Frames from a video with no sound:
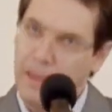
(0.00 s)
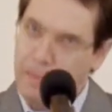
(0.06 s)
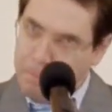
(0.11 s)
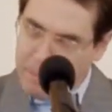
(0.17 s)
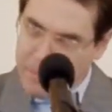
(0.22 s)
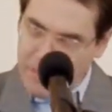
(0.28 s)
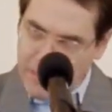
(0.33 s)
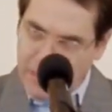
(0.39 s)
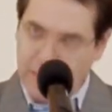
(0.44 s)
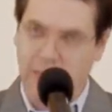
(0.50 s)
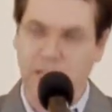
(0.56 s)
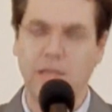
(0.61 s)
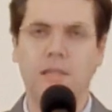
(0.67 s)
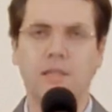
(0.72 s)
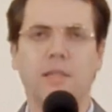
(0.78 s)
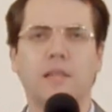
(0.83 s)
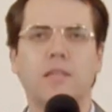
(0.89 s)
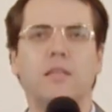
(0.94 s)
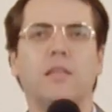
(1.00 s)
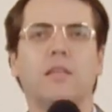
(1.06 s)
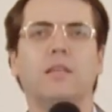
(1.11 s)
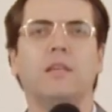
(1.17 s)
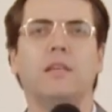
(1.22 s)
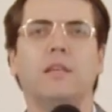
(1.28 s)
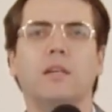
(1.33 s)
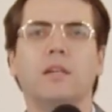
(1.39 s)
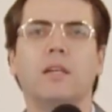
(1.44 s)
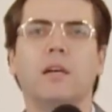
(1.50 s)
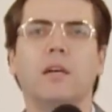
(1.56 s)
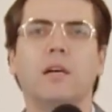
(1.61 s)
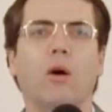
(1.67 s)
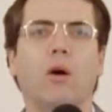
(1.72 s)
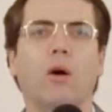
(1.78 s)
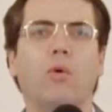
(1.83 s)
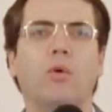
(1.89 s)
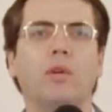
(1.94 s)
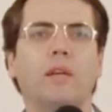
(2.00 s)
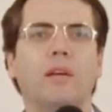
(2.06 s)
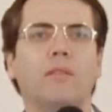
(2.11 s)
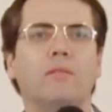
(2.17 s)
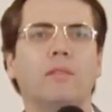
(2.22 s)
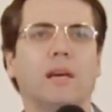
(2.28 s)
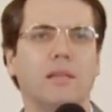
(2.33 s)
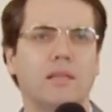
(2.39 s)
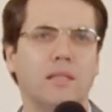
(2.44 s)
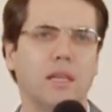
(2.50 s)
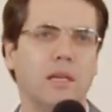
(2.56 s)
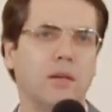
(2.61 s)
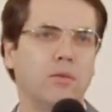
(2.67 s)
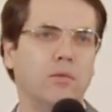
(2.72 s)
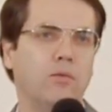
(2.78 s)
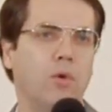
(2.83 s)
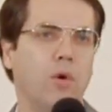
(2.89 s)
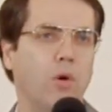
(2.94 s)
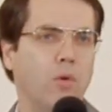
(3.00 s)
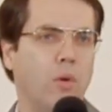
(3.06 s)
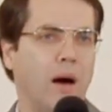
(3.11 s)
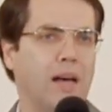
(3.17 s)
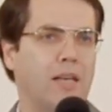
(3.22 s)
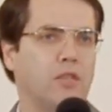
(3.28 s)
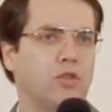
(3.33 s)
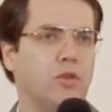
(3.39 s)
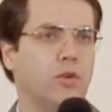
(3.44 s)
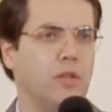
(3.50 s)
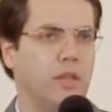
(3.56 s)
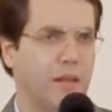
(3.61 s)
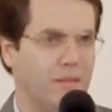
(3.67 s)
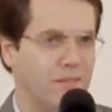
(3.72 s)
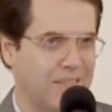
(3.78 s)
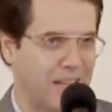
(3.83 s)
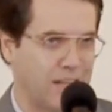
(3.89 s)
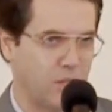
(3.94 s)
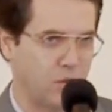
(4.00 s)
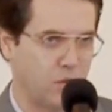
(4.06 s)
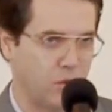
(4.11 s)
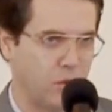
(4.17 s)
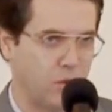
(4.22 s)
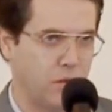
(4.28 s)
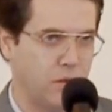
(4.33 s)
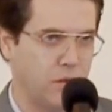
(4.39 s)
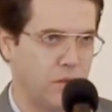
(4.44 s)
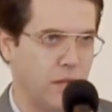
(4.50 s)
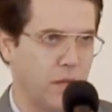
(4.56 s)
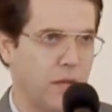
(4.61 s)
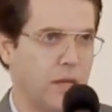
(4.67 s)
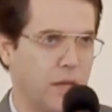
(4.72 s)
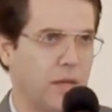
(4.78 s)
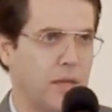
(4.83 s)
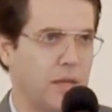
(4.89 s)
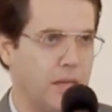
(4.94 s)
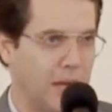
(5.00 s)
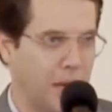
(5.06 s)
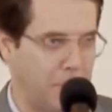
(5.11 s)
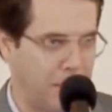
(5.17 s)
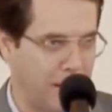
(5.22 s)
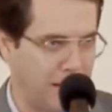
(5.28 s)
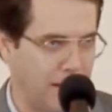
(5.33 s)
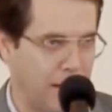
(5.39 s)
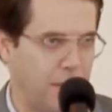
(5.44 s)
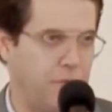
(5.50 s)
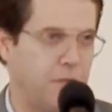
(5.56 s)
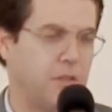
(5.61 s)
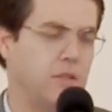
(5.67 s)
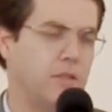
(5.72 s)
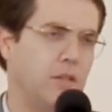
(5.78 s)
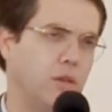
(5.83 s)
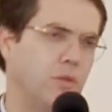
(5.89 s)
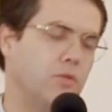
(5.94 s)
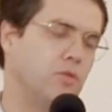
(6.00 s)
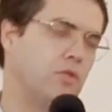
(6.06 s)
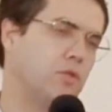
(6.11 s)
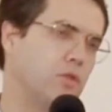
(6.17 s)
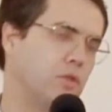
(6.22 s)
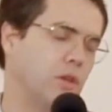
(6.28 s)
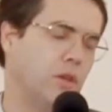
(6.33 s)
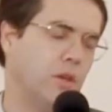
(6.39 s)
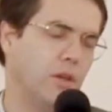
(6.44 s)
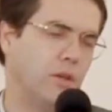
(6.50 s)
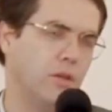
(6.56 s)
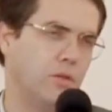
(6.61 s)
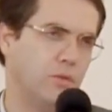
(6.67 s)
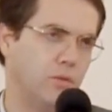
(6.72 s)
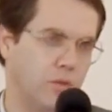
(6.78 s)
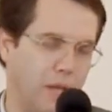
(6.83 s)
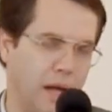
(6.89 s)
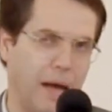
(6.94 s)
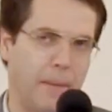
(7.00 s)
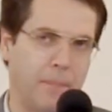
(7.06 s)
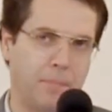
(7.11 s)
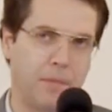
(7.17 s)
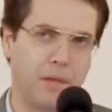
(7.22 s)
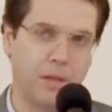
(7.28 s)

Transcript: precisa seguir a orientação ou as orientações que a palavra de Deus nos dá.